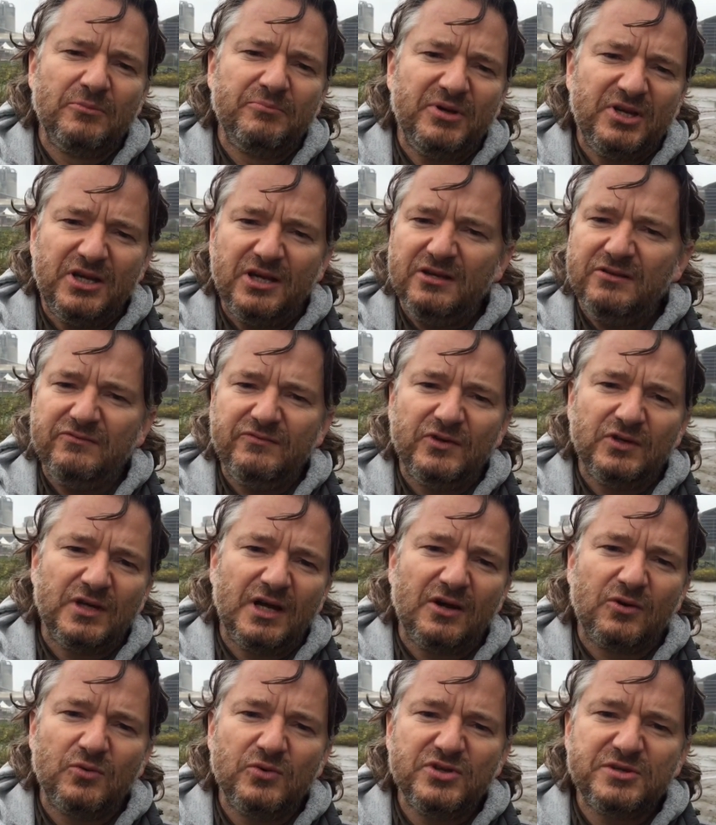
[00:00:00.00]
Beginnen wir
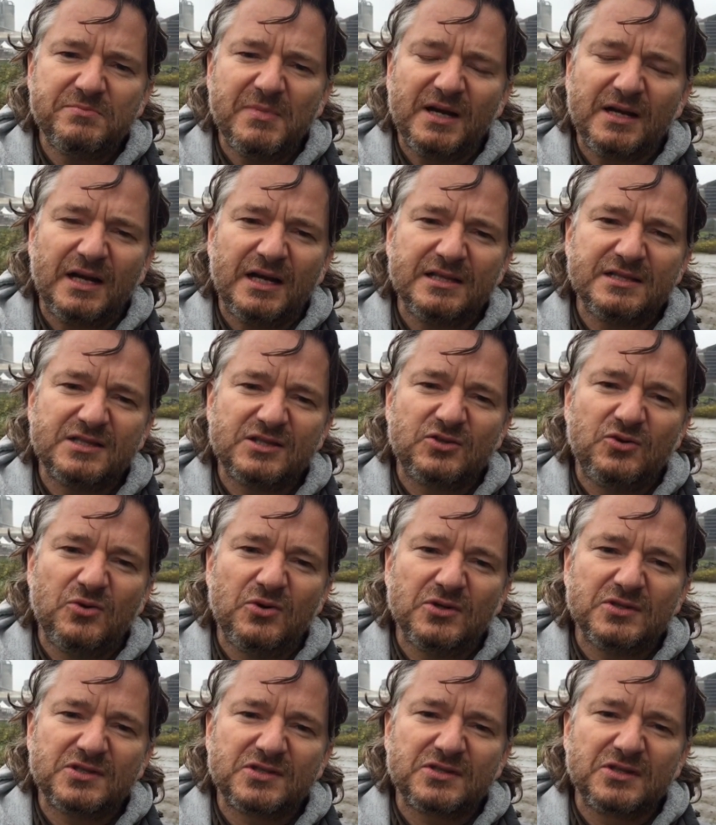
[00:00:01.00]
da ruhig mal ganz
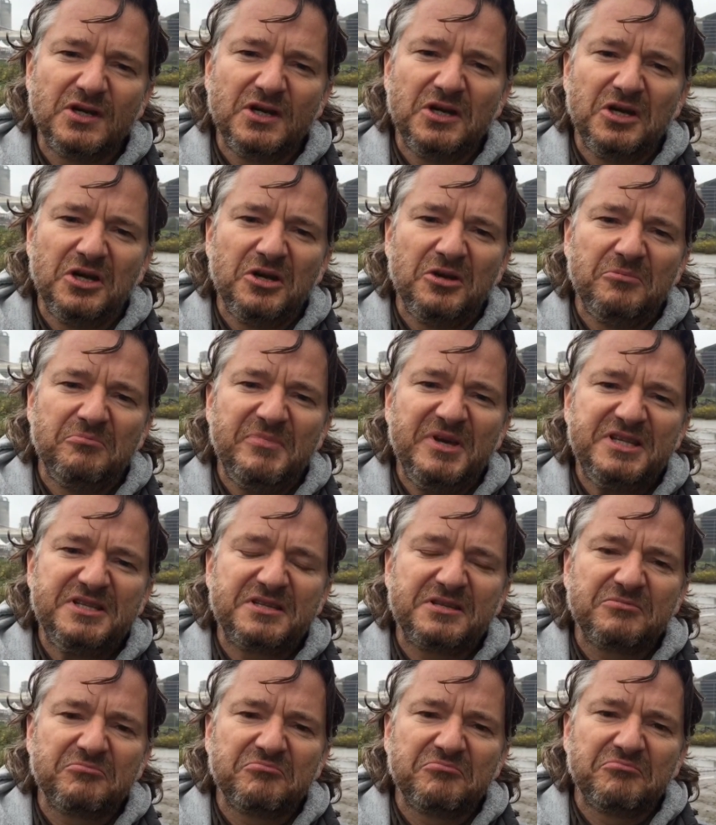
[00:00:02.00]
kurz
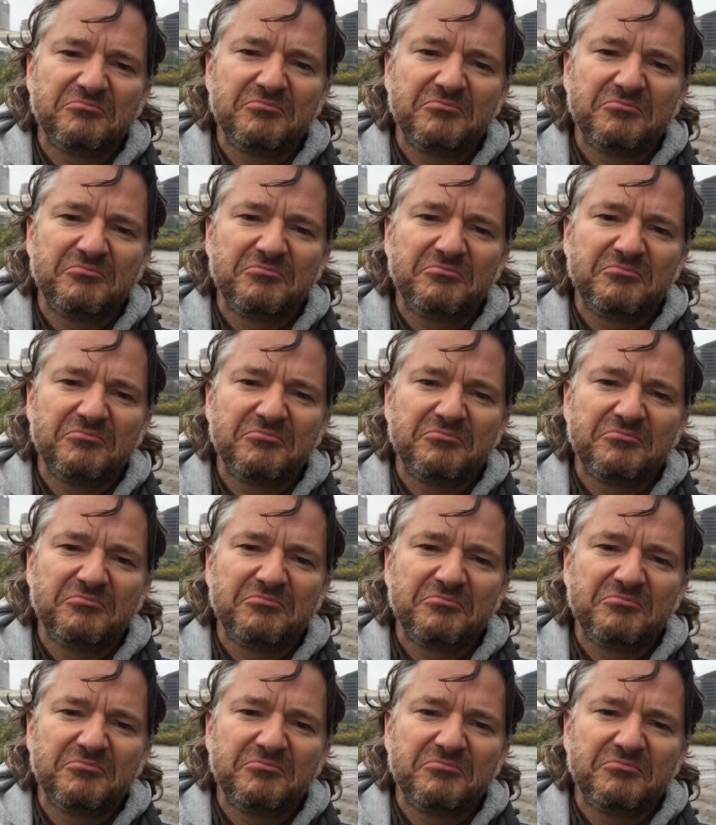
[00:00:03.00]
mit